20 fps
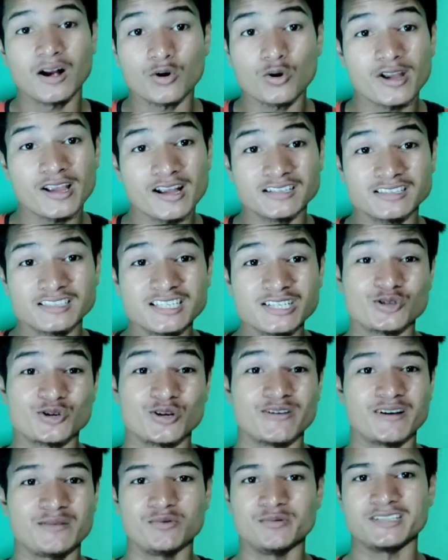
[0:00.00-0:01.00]
को एक अच्छी
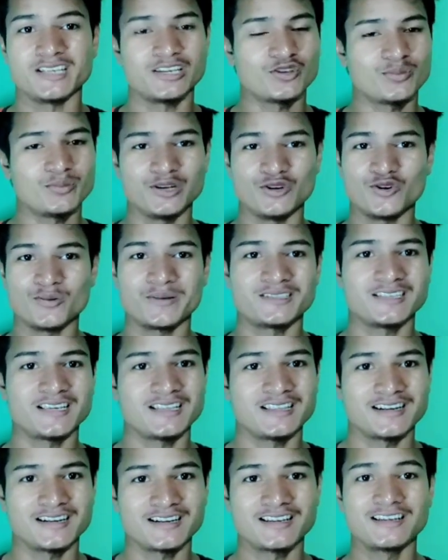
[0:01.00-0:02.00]
स्टोरी वाली मूवी चाहिए तो बिल्कुल मत
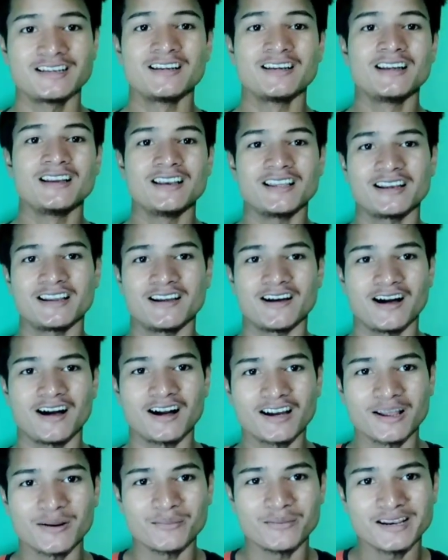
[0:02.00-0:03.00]
चाहिए देखने लेकिन हाँ
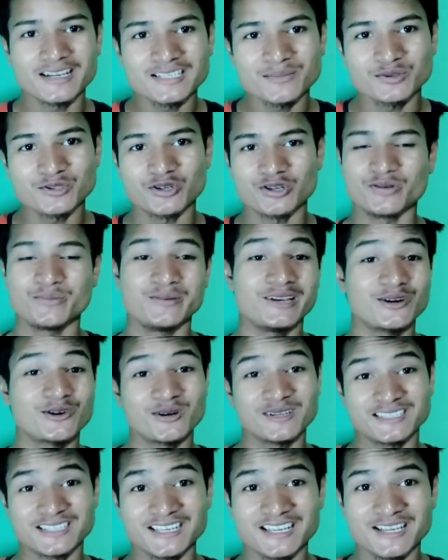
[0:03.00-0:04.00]
अगर मेरे से पूछोगे तो मेरे को
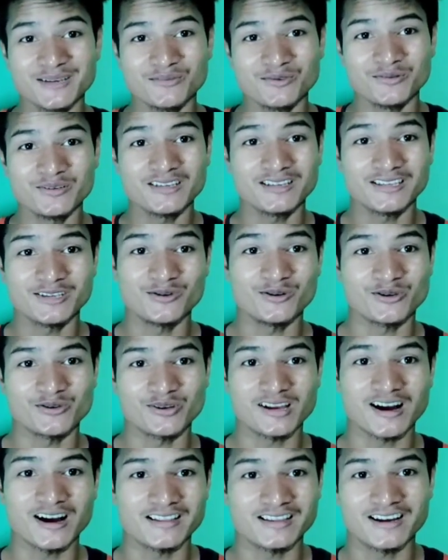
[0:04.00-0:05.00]
अच्छी लगी मूवी क्यों
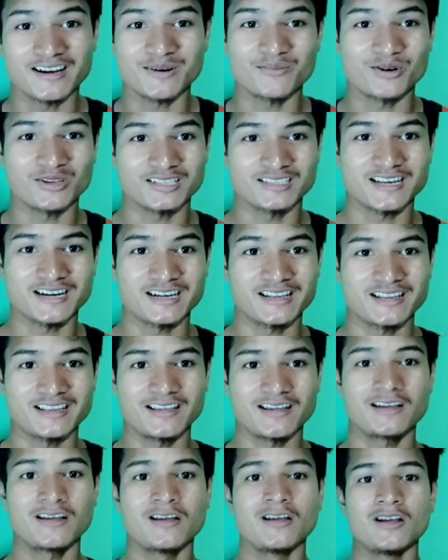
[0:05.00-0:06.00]
क्योंकि कार्तिक आर्यन बहुत अच्छा एक्टिंग
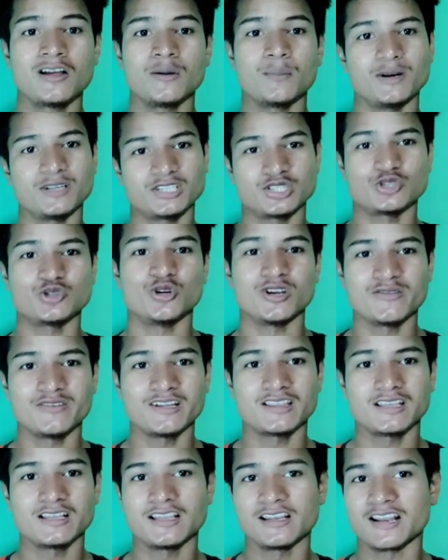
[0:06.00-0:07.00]
किया बस स्टोरी
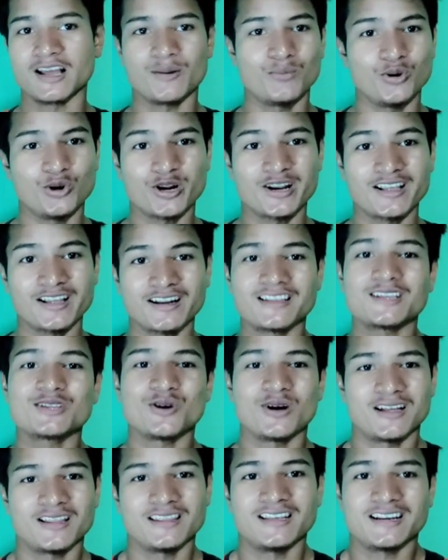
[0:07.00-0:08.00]
भी थी लेकिन हाँ बोर नहीं करती
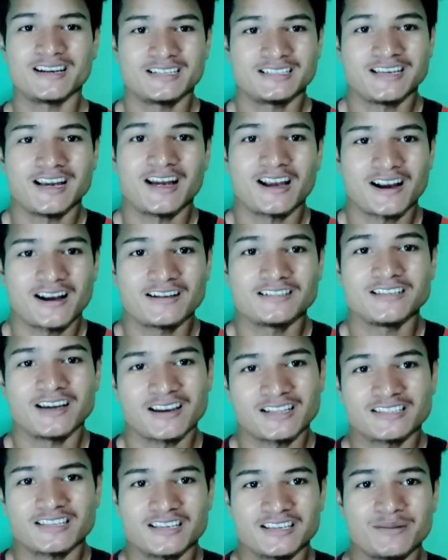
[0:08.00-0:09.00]
तो हाँ देखने जा
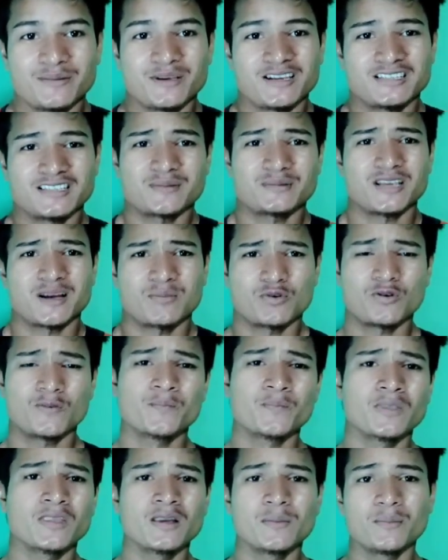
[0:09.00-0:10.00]
जाना चाहिए मेरे हिसाब से आपको
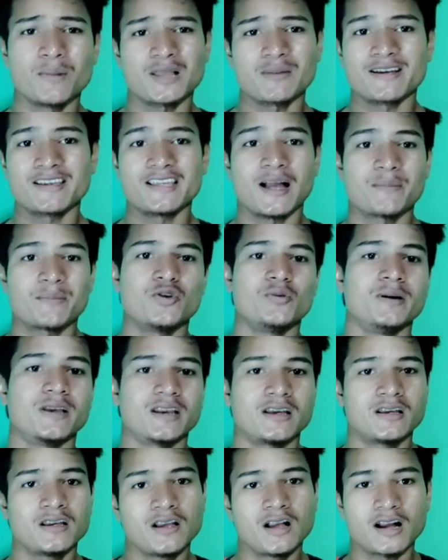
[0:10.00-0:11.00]
बात बाकी आपके
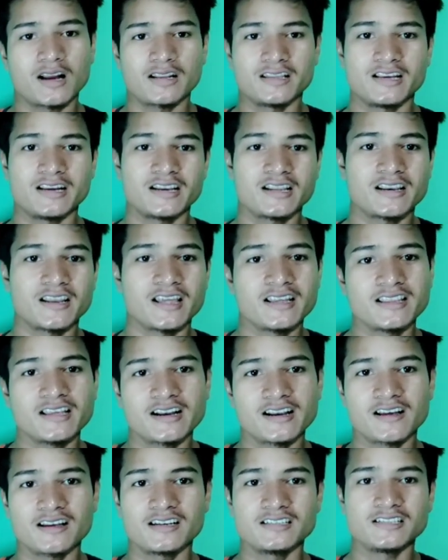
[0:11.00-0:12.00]
ऊपर है अगर देखने नहीं
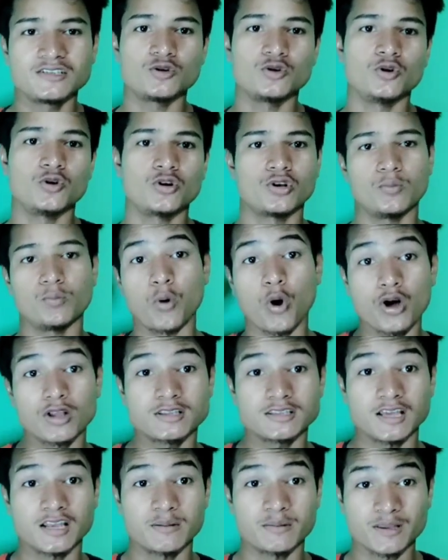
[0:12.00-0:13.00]
देखने का रीजन ढूंढोगे तो
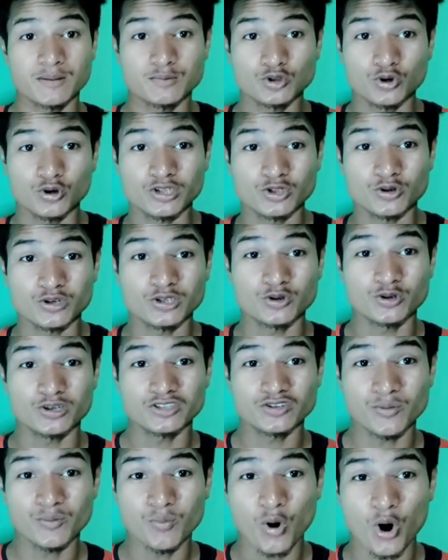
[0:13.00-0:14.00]
बहुत सारे मतलब छोटे छोटे छोटे
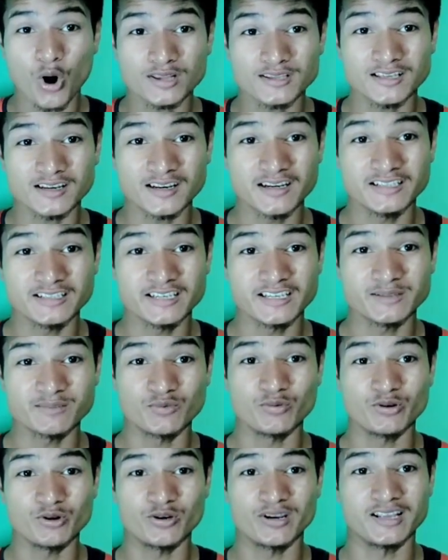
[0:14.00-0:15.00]
छोटे बहुत सारे रीजन है इस
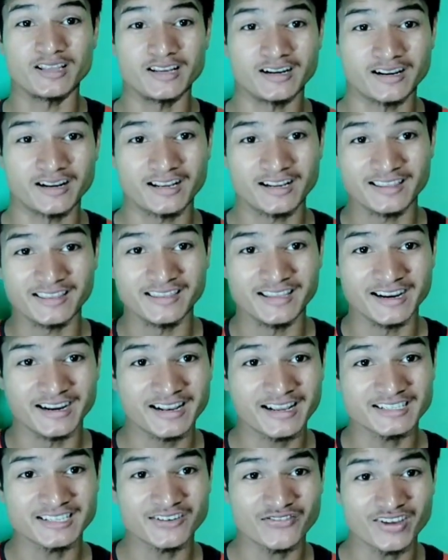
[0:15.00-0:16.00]
मूवी को नहीं देखने का लेकिन
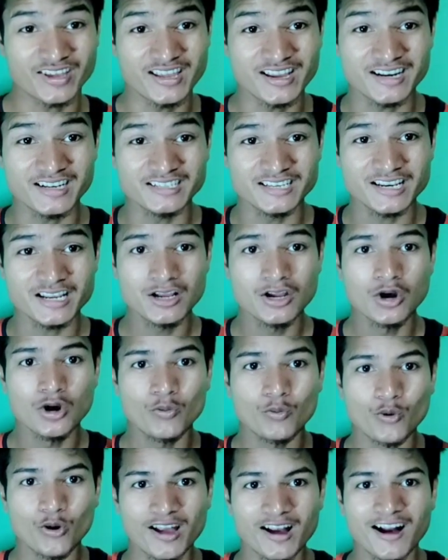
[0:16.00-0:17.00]
देखने का सिर्फ एक रीजन है
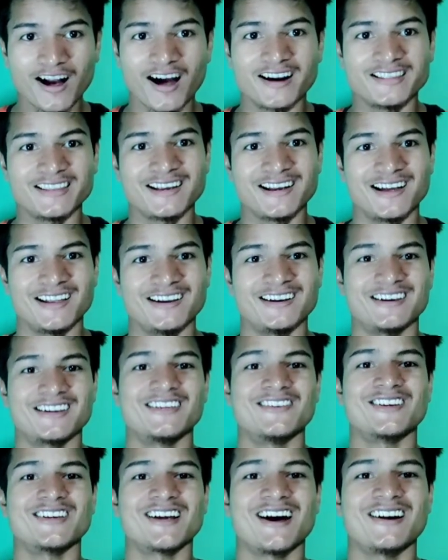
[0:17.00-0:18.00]
वो है कार्तिक आर्यन
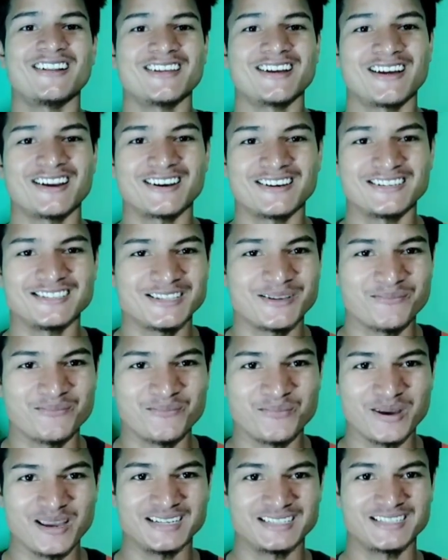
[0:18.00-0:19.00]
क्योंकि कार्तिक आर्यन इज द
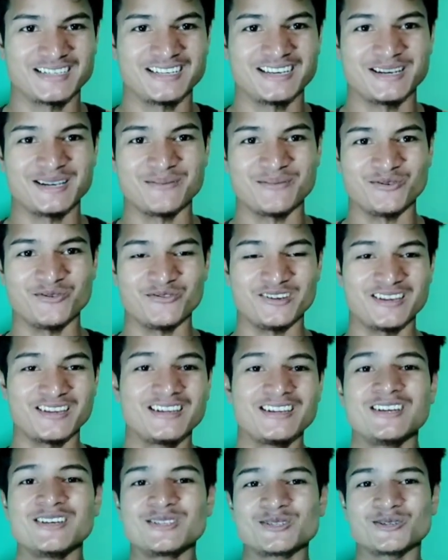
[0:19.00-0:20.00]
बेस्ट इन दी मूवी
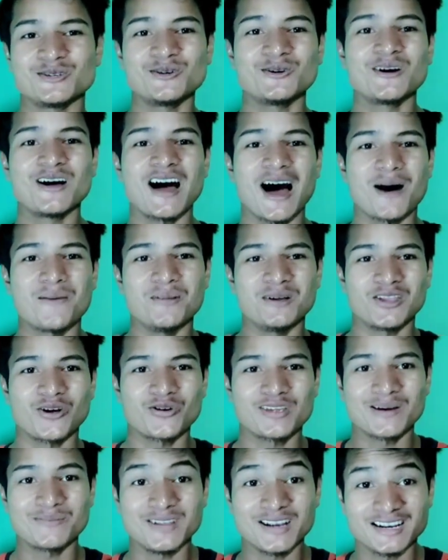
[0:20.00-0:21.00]
सो आप
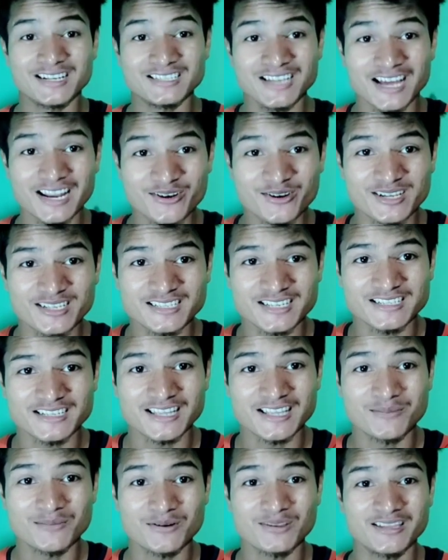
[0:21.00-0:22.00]
बताओ कि आप देखने जा रहे हो नहीं सर
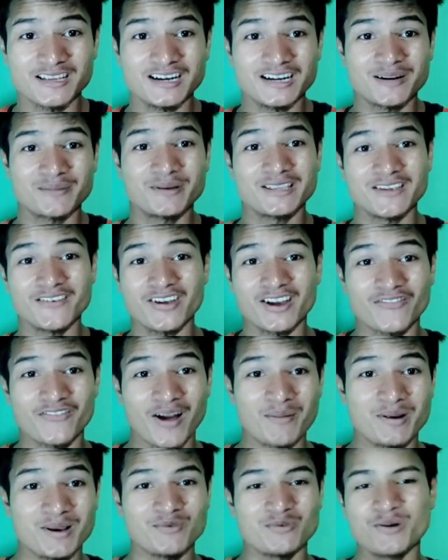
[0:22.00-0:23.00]
ज़्यादा थिएटर में ये फिर
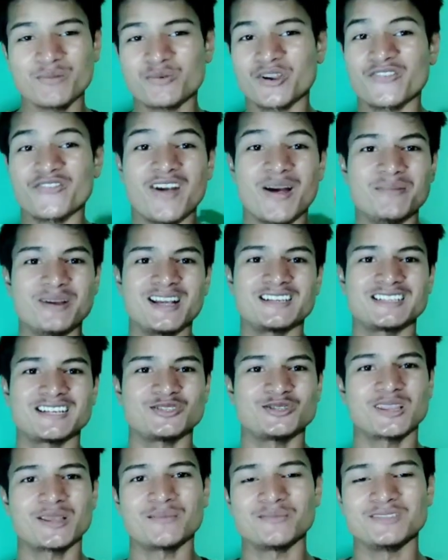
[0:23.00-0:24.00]
फैमिली मूवी पूरे फैमिली के
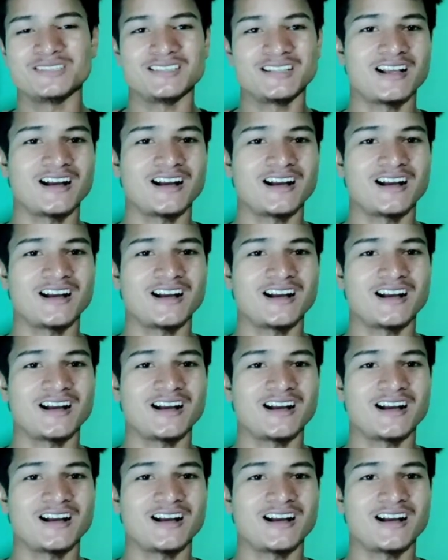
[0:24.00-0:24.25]
साथ जो है